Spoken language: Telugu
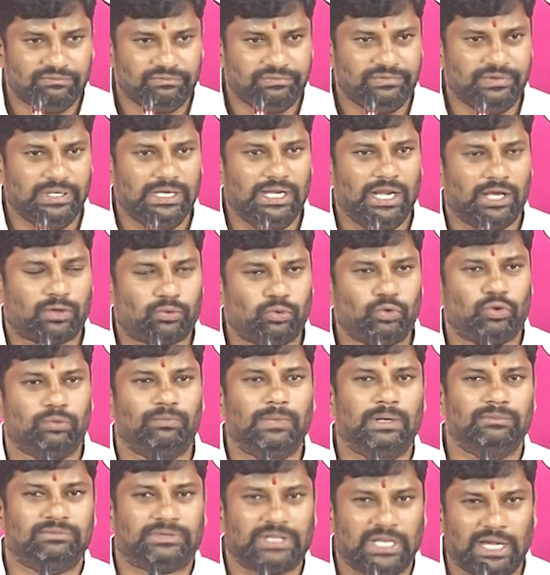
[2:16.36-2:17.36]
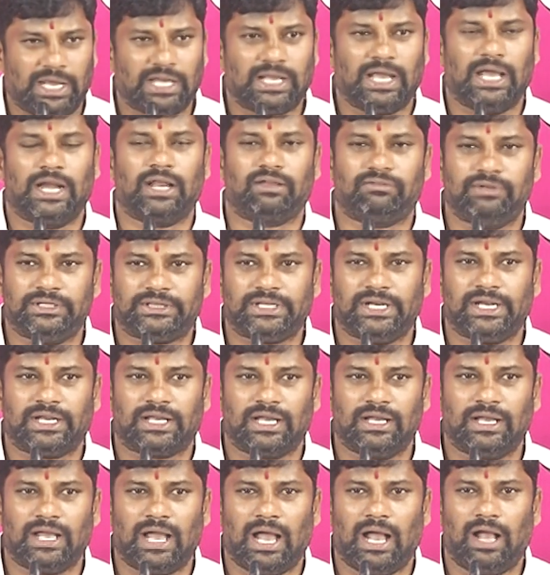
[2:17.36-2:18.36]
వీళ్ళ కుటుంబం తెలంగాణకు
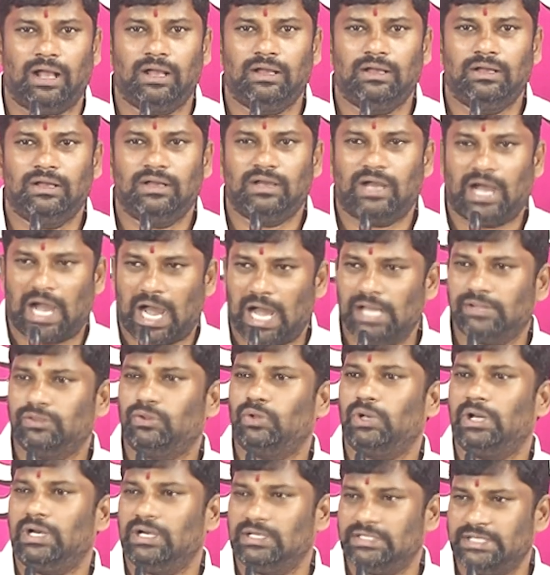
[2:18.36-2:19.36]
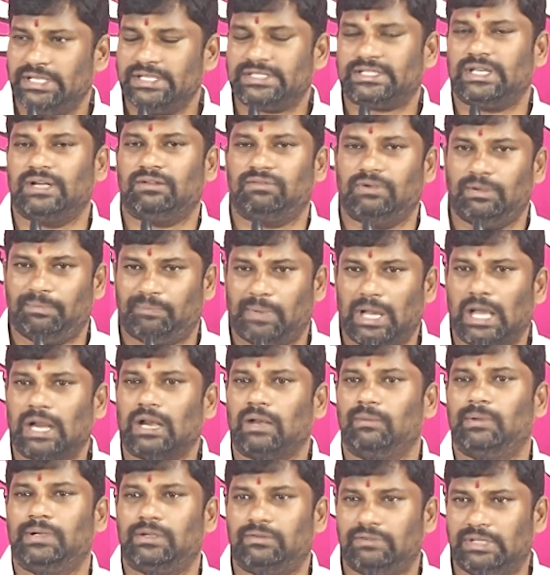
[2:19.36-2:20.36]
వ్యతిరేకంగా ఆందోళనలు చేసినటువంటి
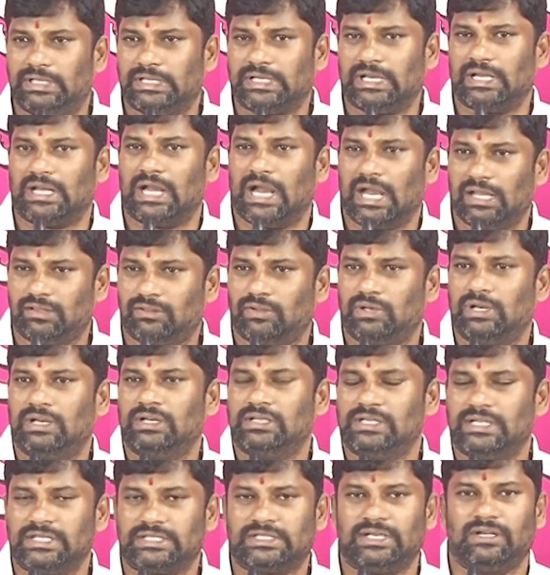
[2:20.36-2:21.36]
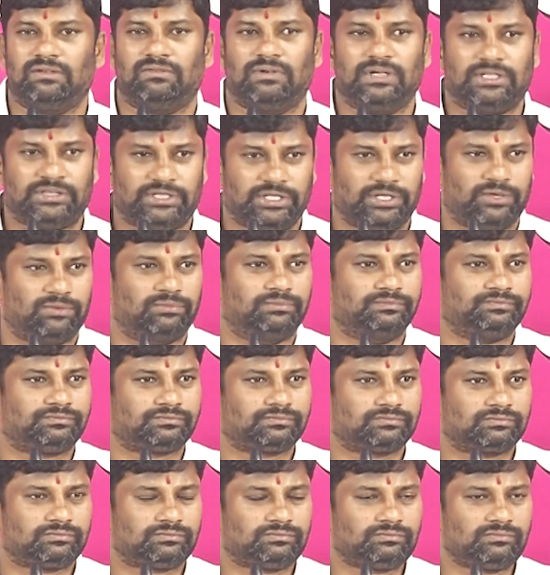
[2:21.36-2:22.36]
పార్లమెంట్ వేదికగా ఆందోళనలు చేసినటువంటి తీరు
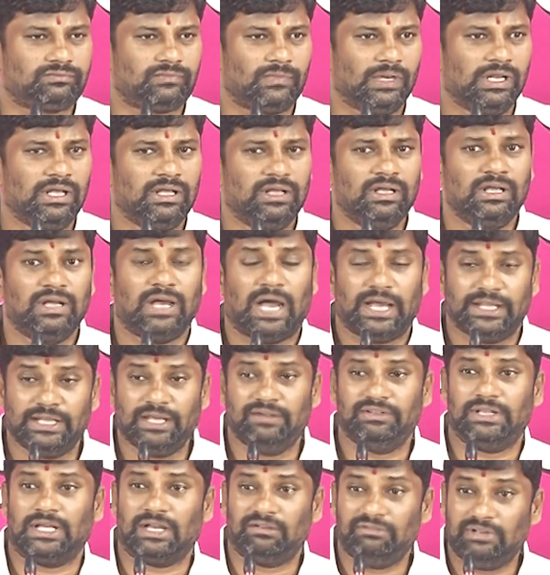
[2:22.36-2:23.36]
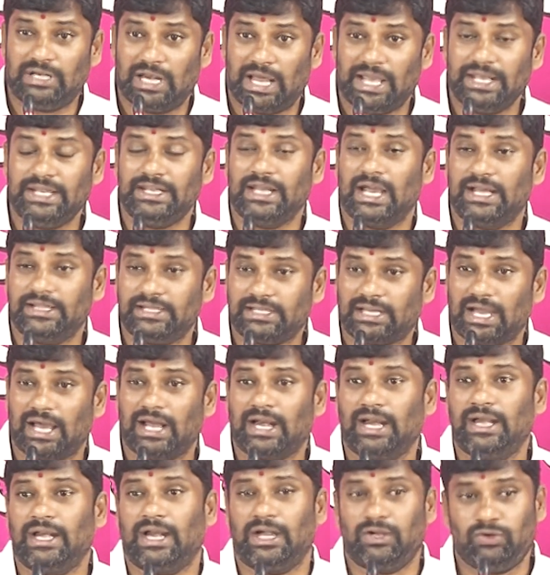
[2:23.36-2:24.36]
అదేవిధంగా వీళ్ళు అయ్యి
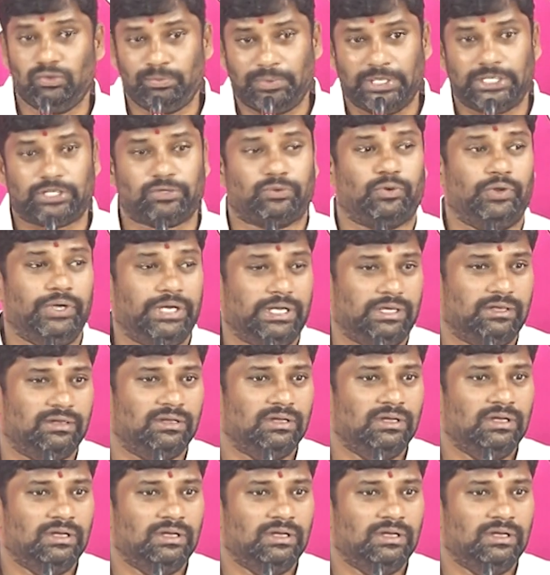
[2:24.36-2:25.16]
అధికారాన్ని అడ్డుపెట్టుకొని